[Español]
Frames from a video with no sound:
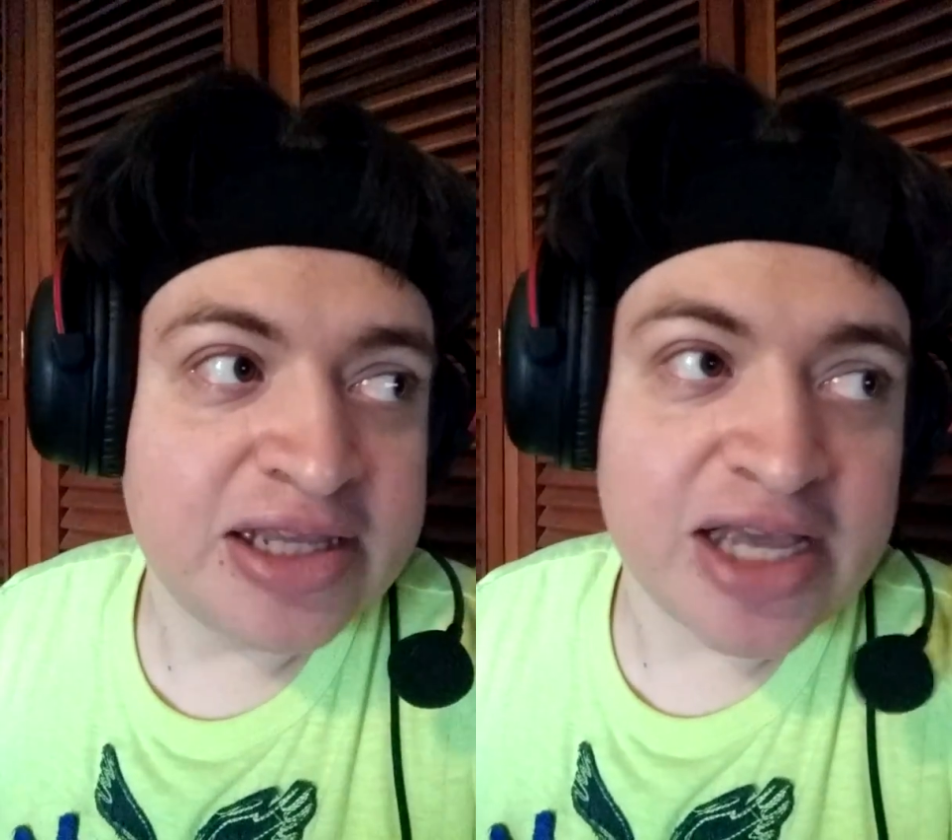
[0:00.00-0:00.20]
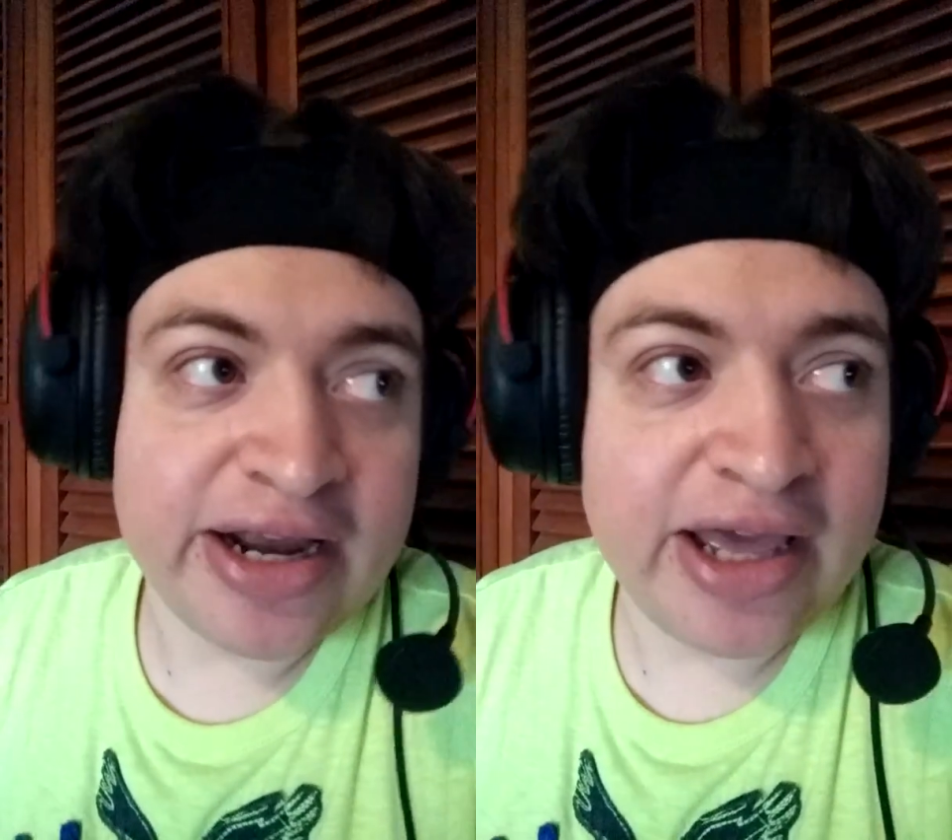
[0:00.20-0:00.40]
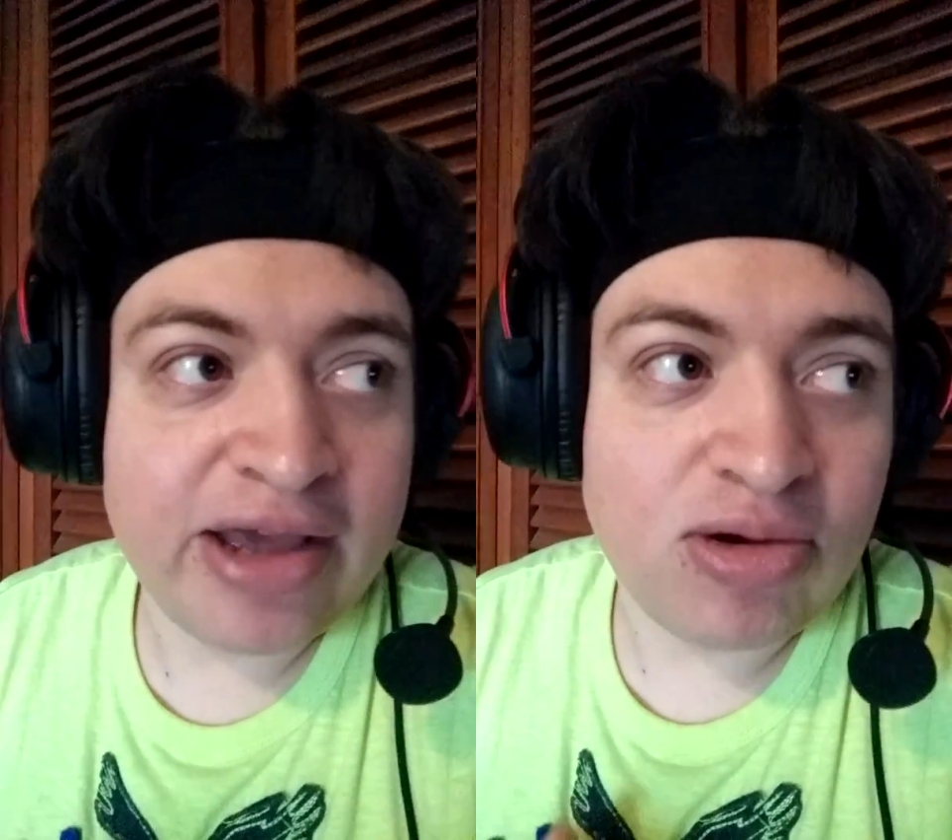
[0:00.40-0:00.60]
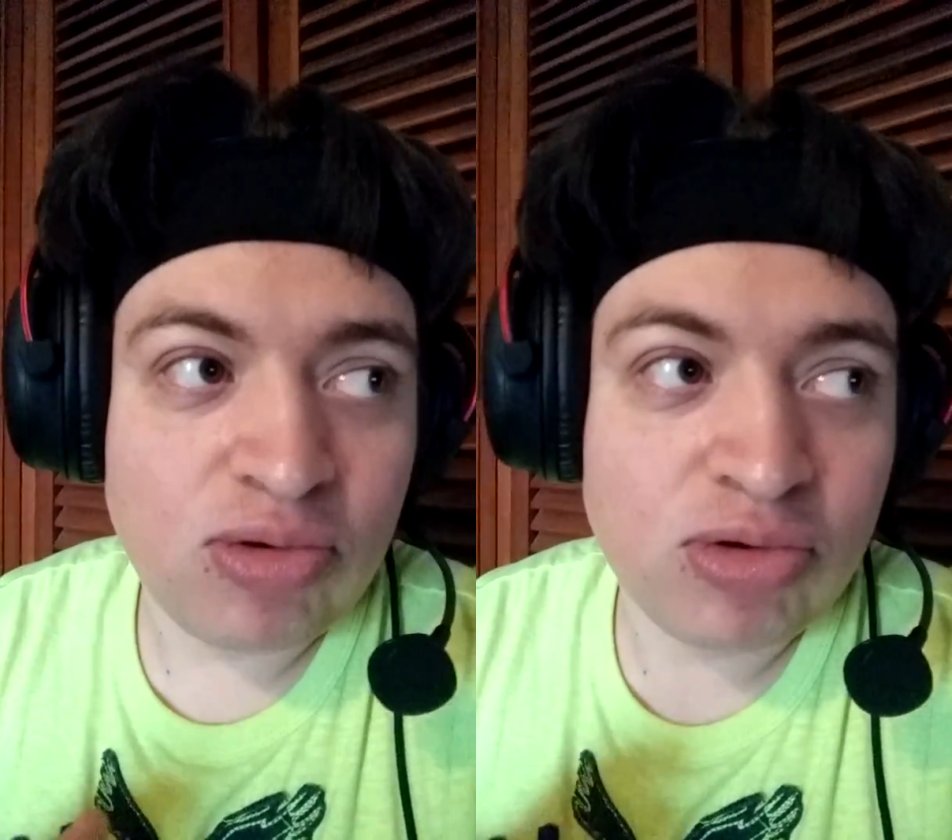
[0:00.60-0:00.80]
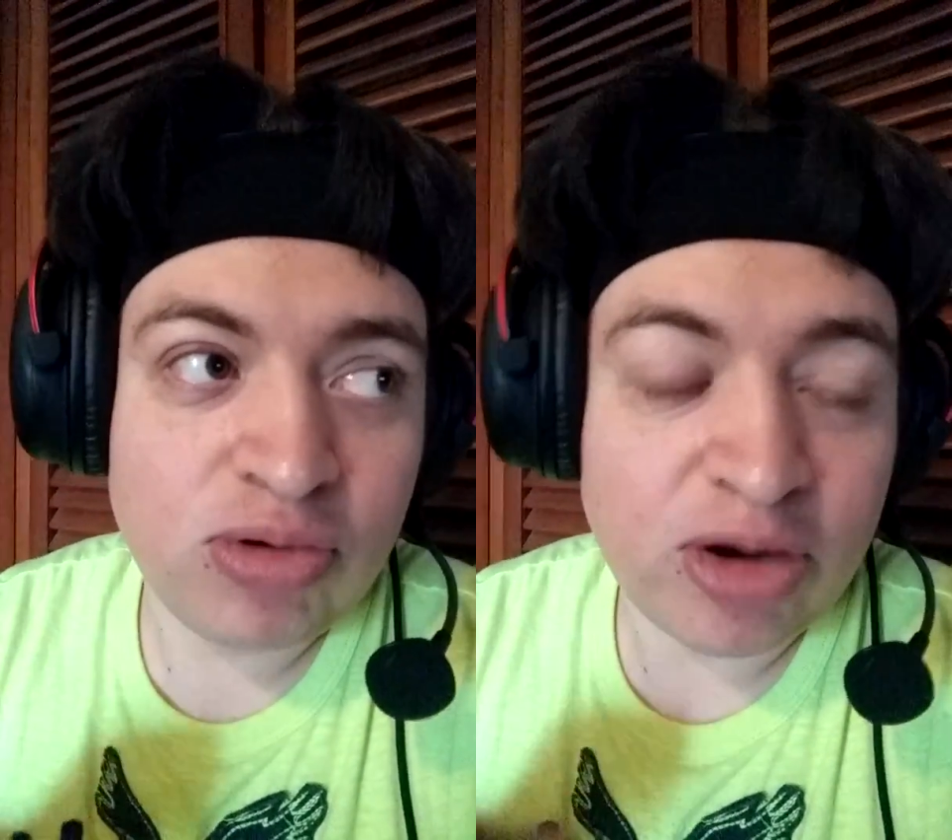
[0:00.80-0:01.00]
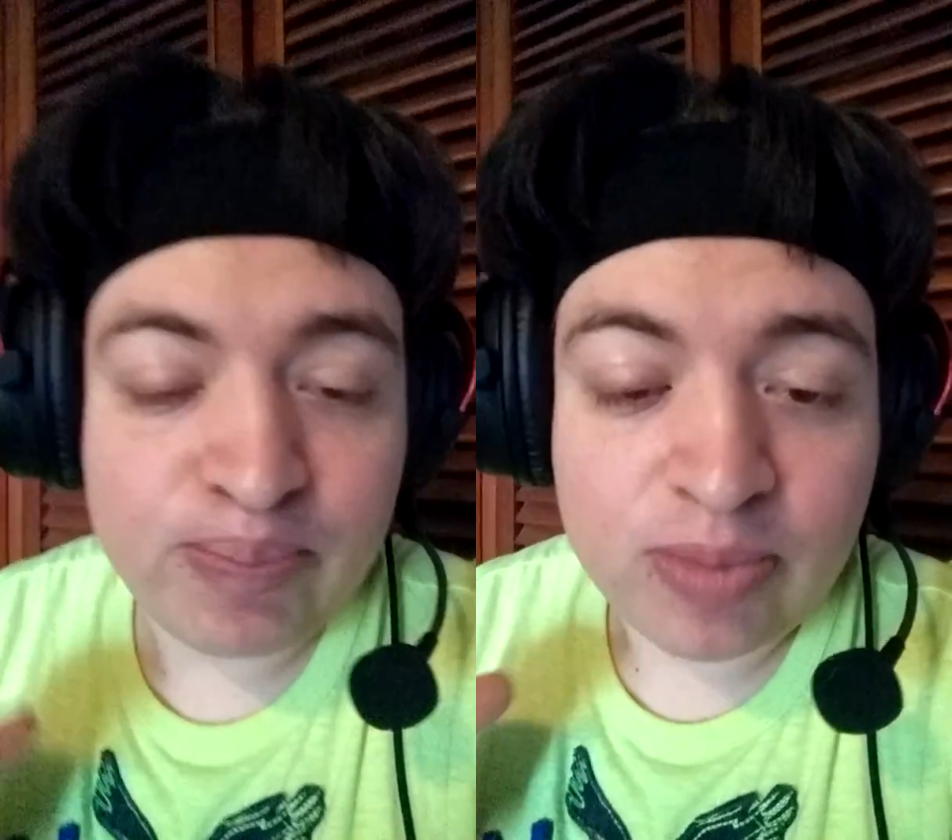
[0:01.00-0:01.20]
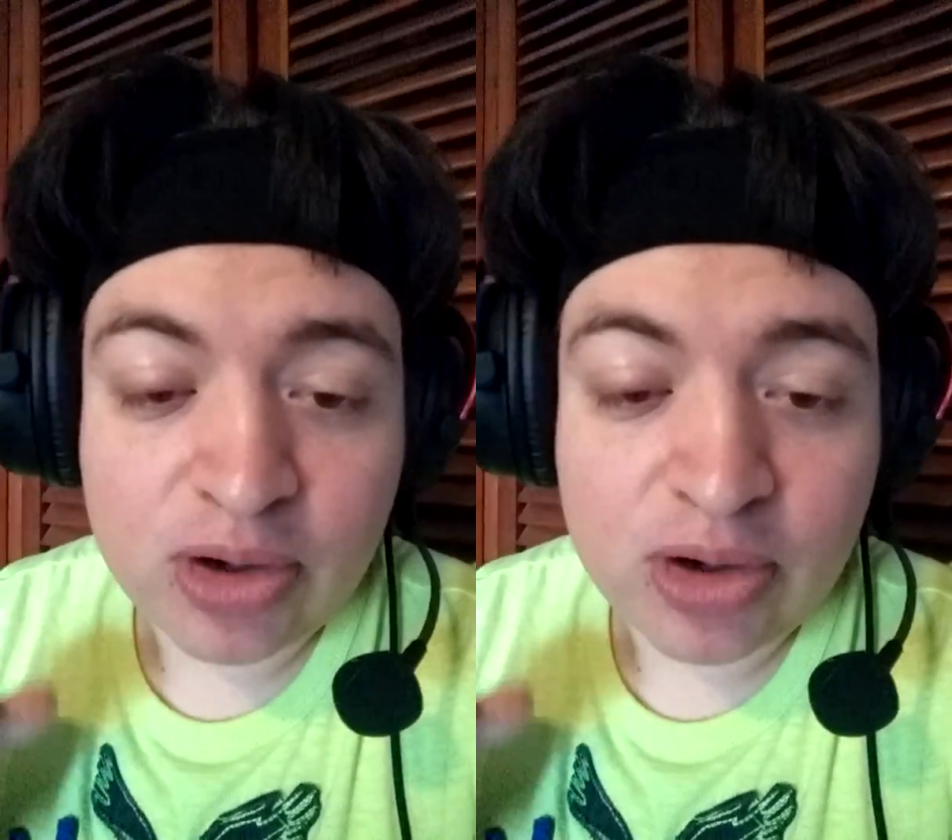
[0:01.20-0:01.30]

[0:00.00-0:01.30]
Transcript: tiene un